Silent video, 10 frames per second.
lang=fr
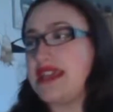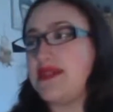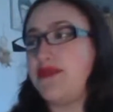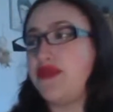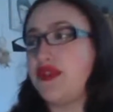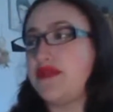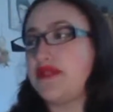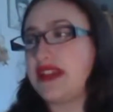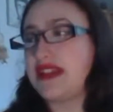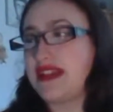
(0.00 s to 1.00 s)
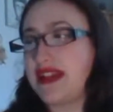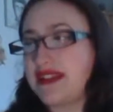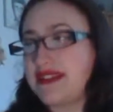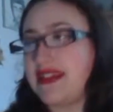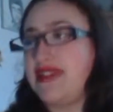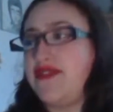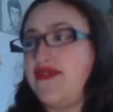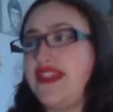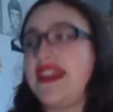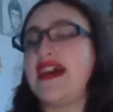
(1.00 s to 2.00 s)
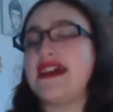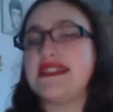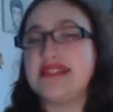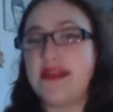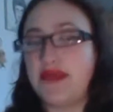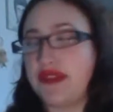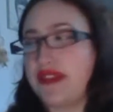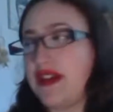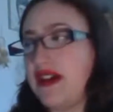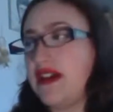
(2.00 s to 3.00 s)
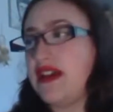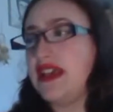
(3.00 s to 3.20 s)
et sa plus grande crainte est de finir à Serpentard.